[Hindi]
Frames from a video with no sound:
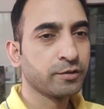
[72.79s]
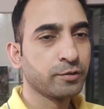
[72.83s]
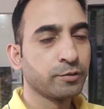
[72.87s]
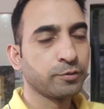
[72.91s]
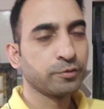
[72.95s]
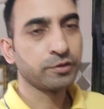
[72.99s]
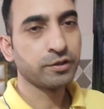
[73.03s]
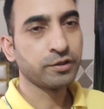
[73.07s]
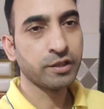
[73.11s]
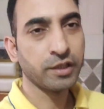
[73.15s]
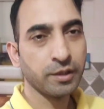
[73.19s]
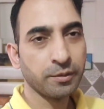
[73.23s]

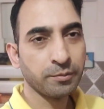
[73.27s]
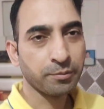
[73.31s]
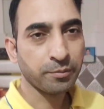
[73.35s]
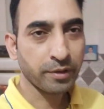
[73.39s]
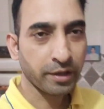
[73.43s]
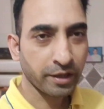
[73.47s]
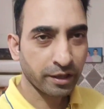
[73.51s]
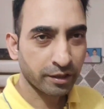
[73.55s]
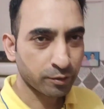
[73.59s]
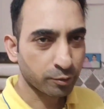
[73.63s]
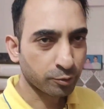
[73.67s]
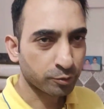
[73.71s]
तो दिन
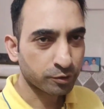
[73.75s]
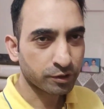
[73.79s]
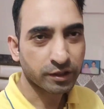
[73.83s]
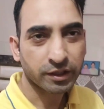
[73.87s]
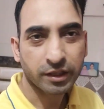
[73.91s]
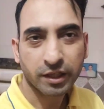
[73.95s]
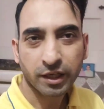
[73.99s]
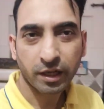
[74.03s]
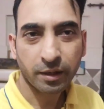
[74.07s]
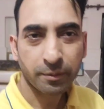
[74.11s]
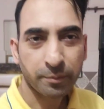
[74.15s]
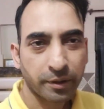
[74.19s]
में दो
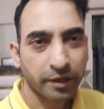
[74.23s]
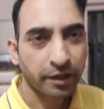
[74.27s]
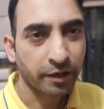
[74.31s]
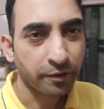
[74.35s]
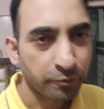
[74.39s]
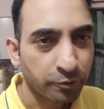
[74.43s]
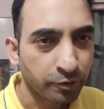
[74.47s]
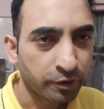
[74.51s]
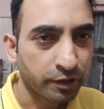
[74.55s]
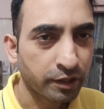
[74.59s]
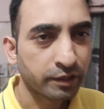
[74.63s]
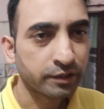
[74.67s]
तीन काम है
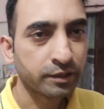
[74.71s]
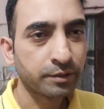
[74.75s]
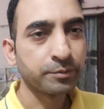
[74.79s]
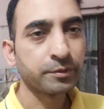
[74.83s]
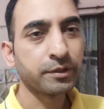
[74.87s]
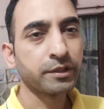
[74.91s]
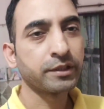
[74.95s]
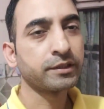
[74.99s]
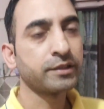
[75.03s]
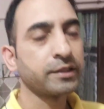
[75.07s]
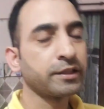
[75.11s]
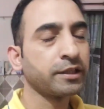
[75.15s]
वो ख़त्म
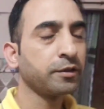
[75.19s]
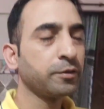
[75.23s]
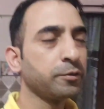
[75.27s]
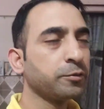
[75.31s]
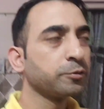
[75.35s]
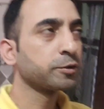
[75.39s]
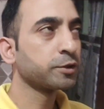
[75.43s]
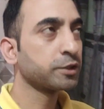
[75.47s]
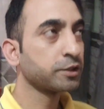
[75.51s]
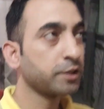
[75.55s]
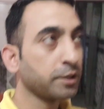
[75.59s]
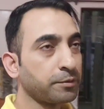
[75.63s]
करते हैं
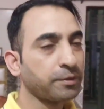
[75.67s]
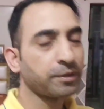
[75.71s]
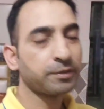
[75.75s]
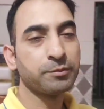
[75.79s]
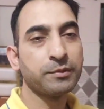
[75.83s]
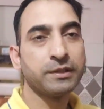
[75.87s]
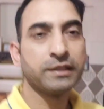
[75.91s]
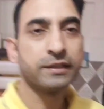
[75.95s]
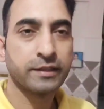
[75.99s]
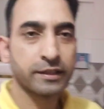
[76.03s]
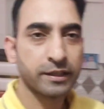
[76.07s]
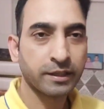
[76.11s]
उसके बाद
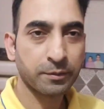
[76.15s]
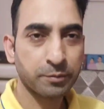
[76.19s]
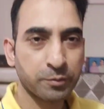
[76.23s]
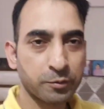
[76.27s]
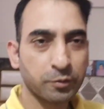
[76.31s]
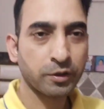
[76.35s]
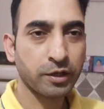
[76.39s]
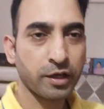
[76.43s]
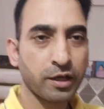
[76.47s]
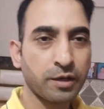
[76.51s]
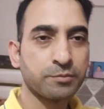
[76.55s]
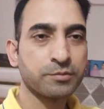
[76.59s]
मिलते हैं
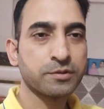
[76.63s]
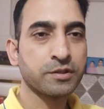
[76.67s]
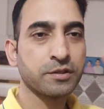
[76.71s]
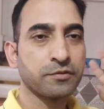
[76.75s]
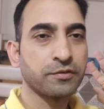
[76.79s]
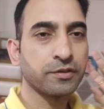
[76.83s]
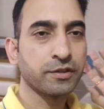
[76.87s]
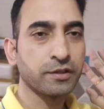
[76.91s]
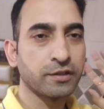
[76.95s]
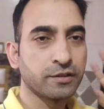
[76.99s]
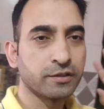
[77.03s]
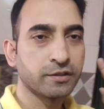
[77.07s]
आपको आराम
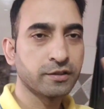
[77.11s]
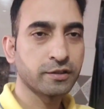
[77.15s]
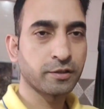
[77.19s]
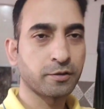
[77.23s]
से फिर